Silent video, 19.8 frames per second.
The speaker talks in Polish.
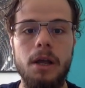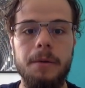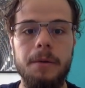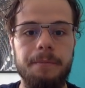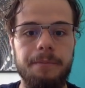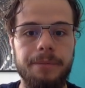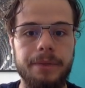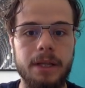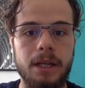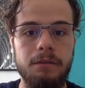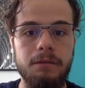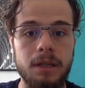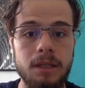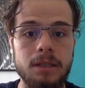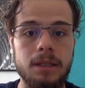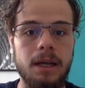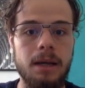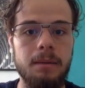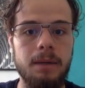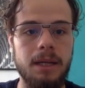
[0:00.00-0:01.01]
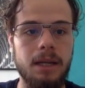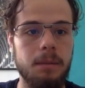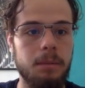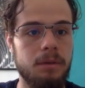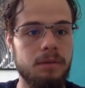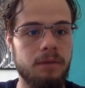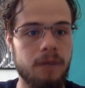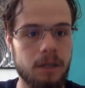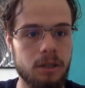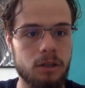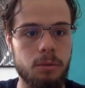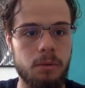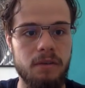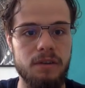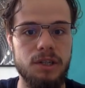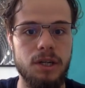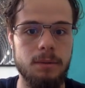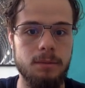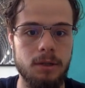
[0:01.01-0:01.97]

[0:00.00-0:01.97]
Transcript: Mm, więc dałem jej najpierw wartość, powiedziałem powiedziałem,